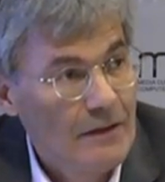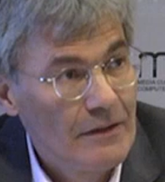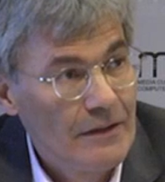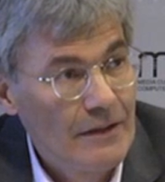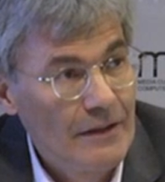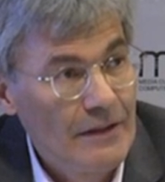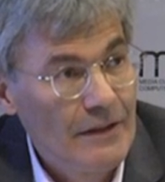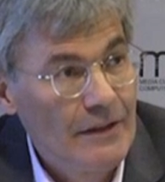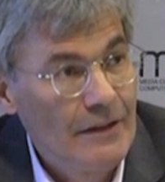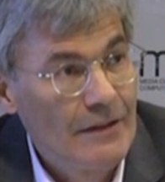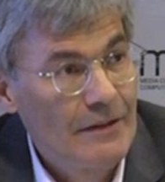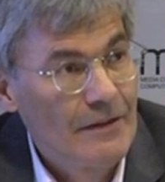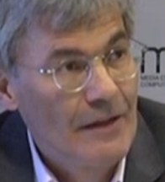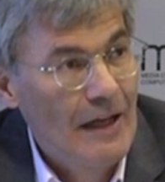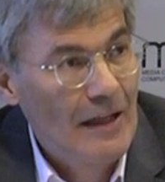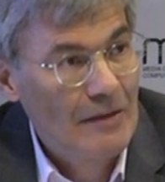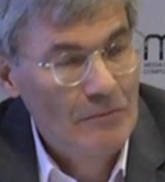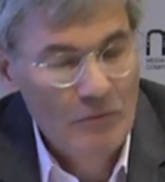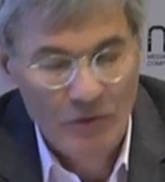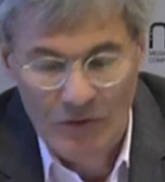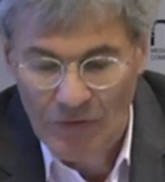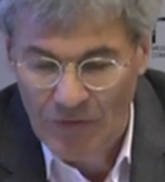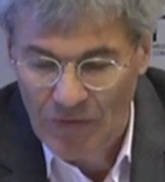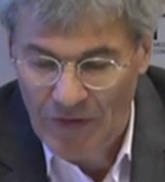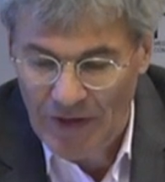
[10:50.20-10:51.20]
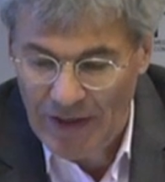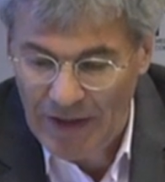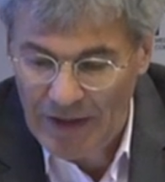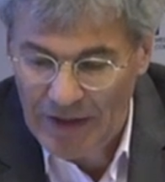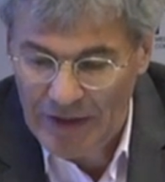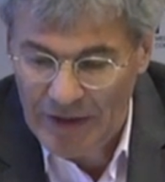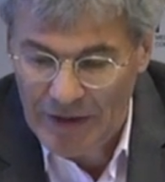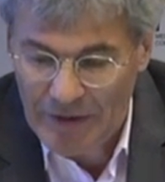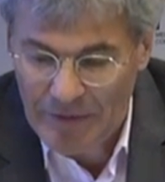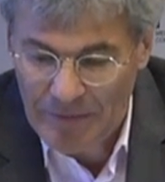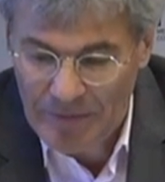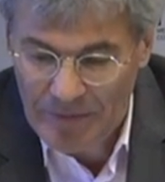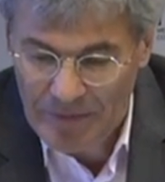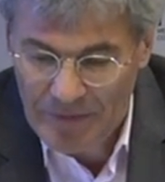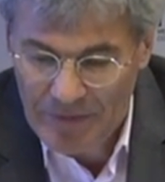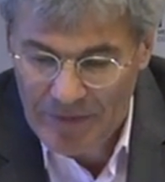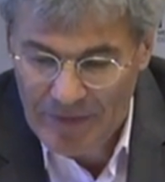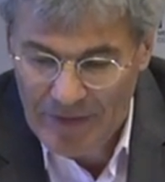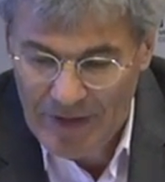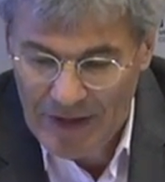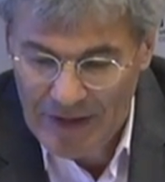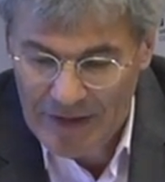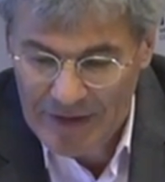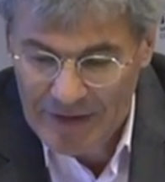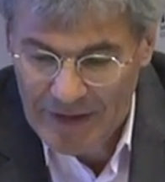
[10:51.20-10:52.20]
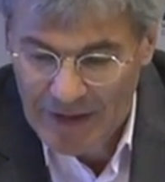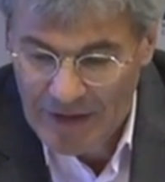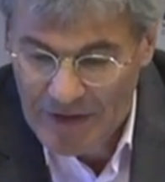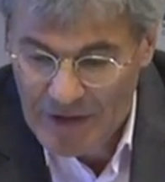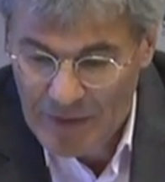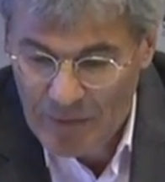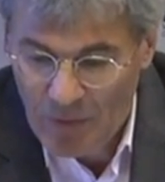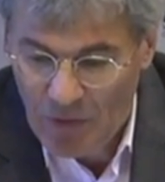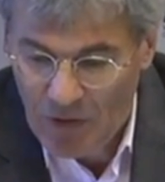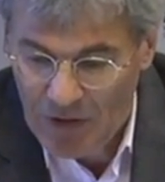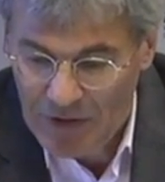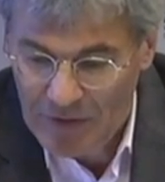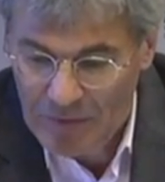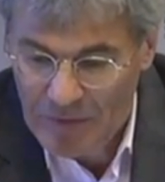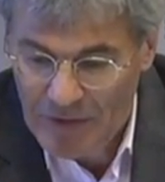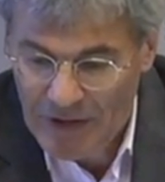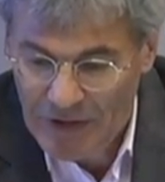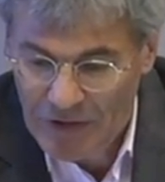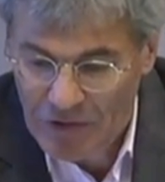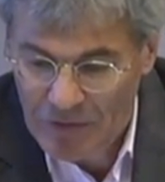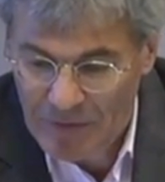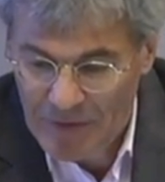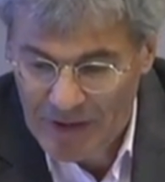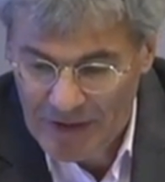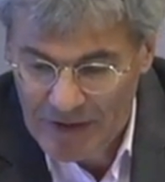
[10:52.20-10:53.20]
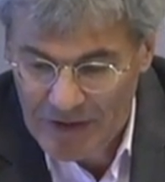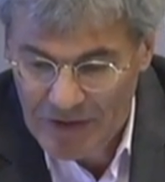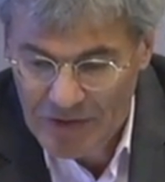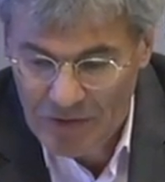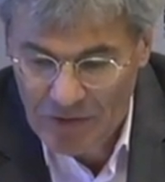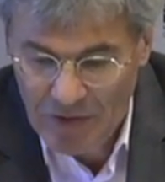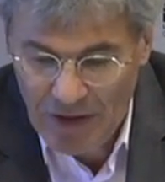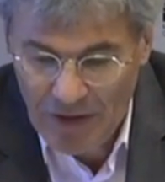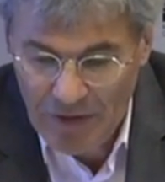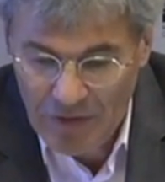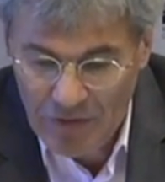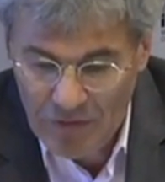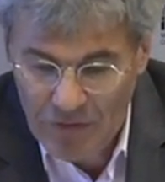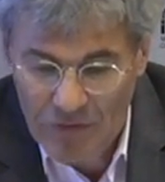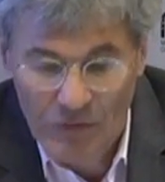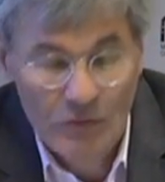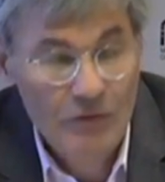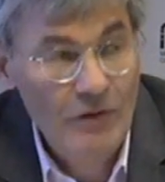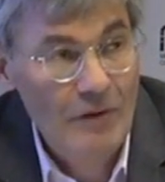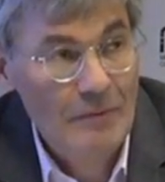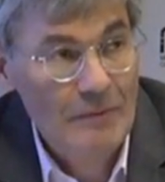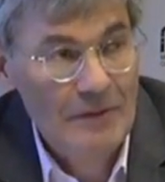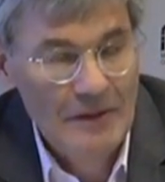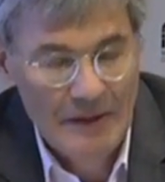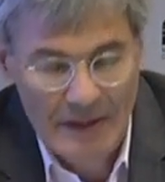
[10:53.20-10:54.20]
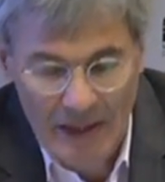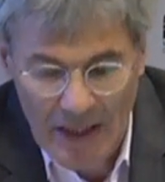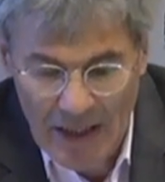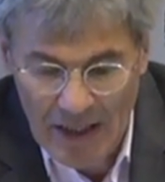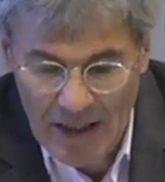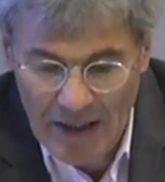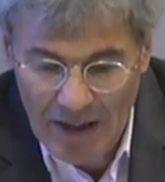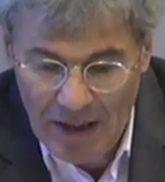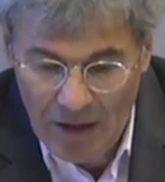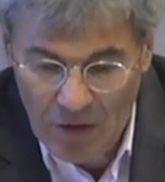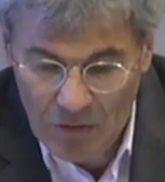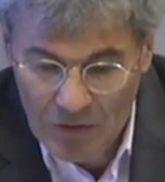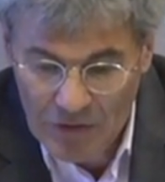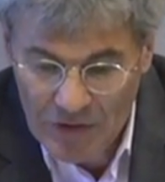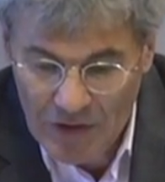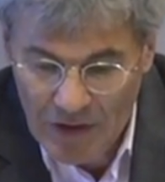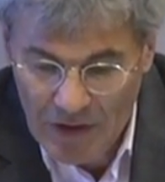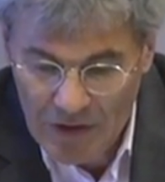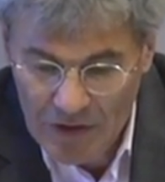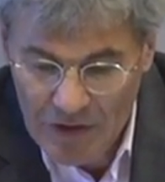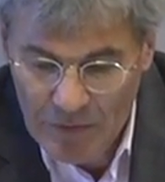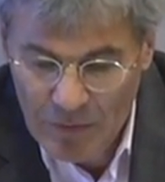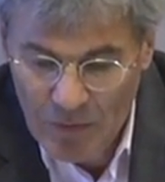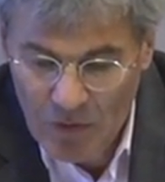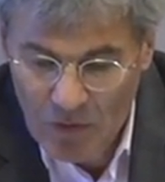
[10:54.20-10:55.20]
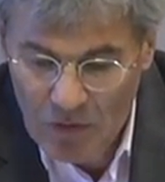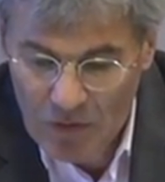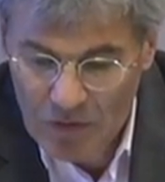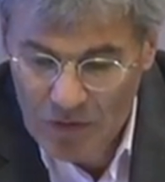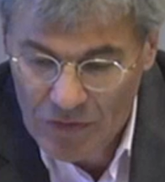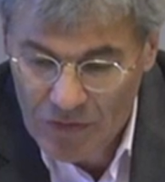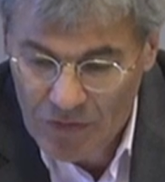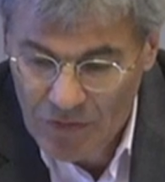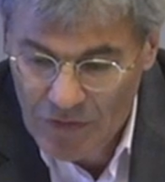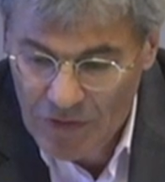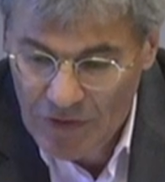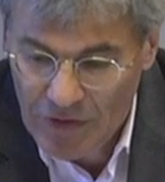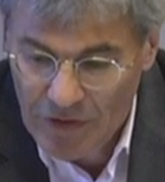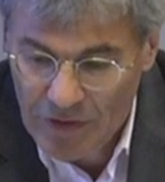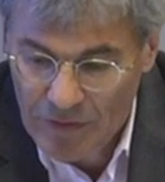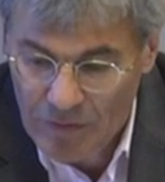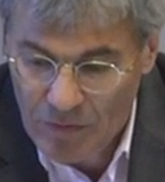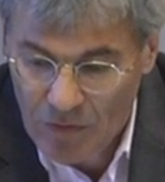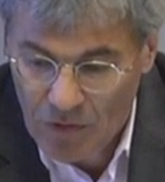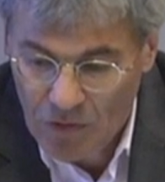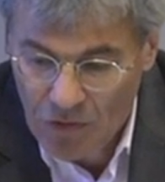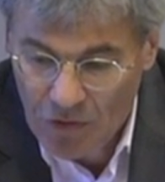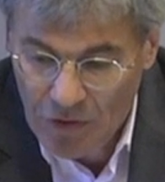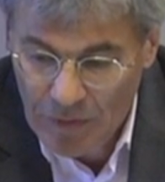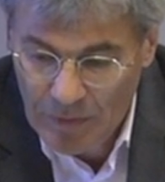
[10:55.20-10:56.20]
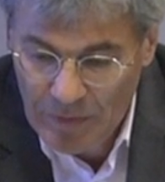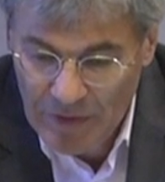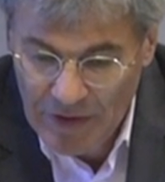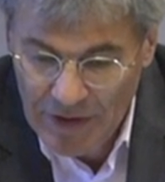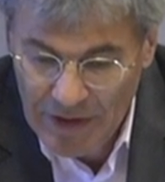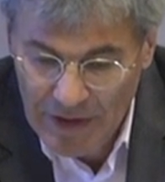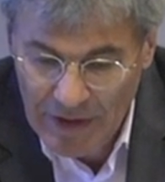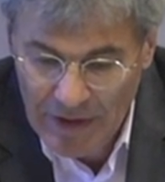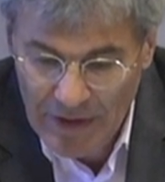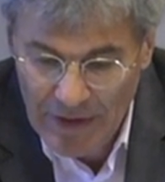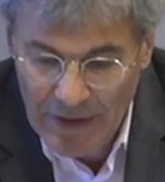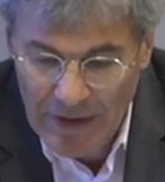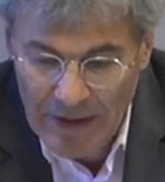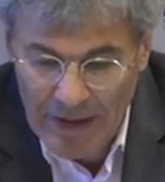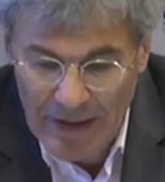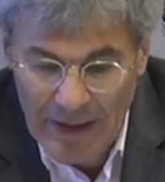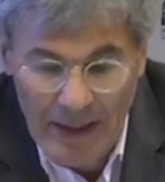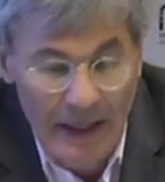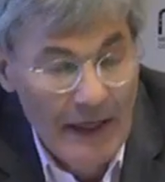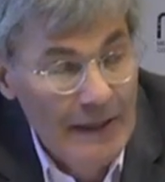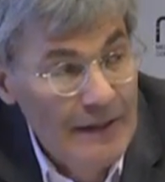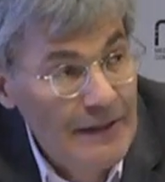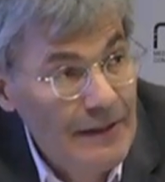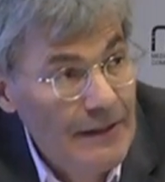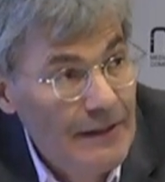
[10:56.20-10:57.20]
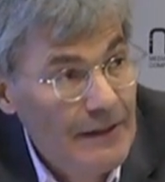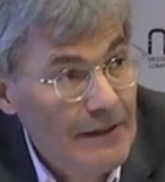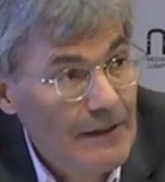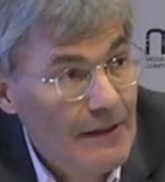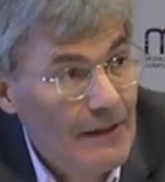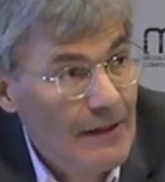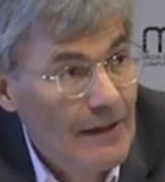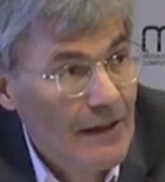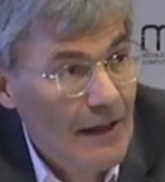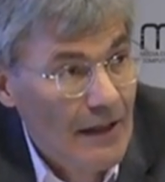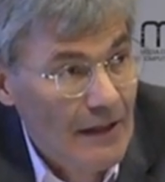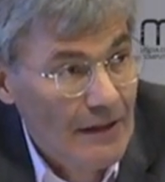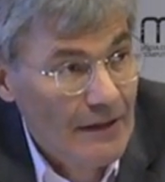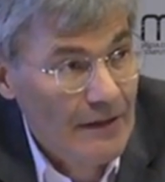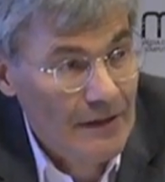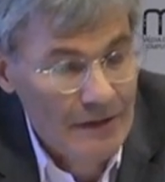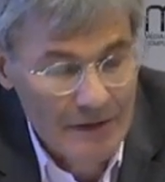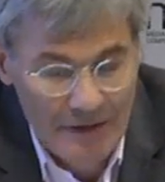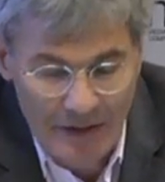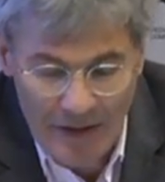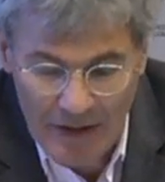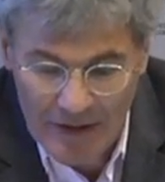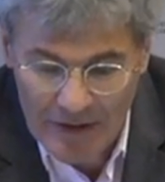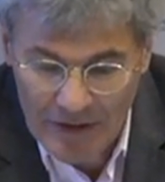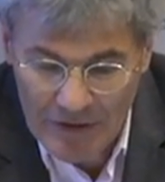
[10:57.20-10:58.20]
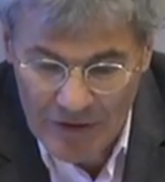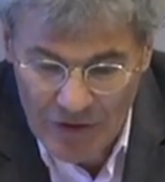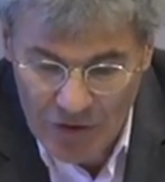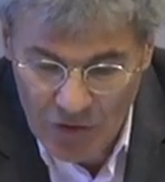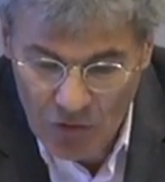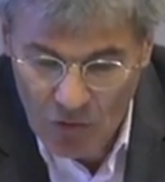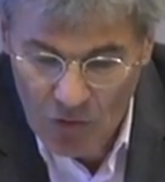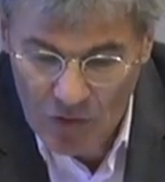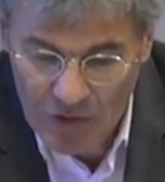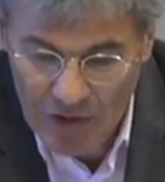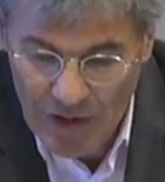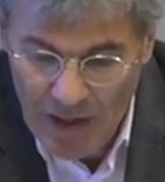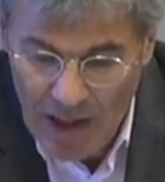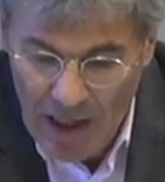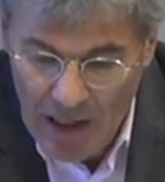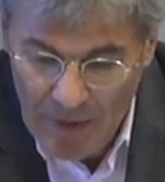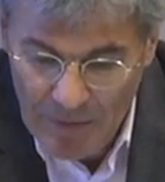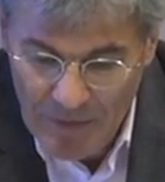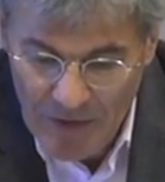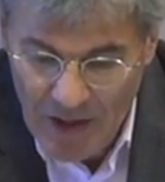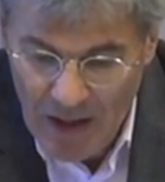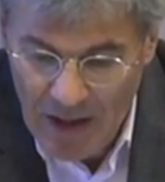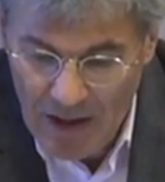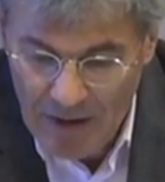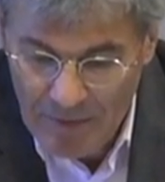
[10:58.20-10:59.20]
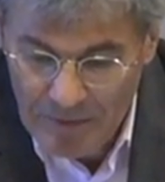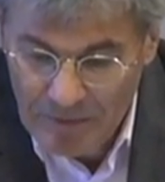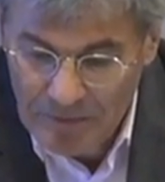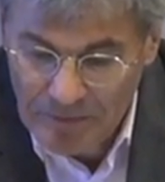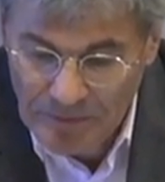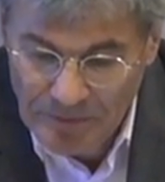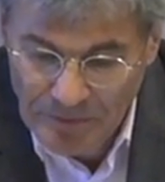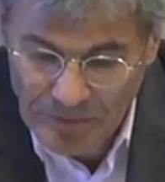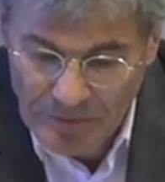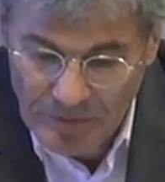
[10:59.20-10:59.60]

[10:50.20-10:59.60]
Die Atmosphäre als Transportmedium, das ist nun ein fundamentaler Ausgangspunkt und wird im Rückblick eine lange Tradition gehabt haben.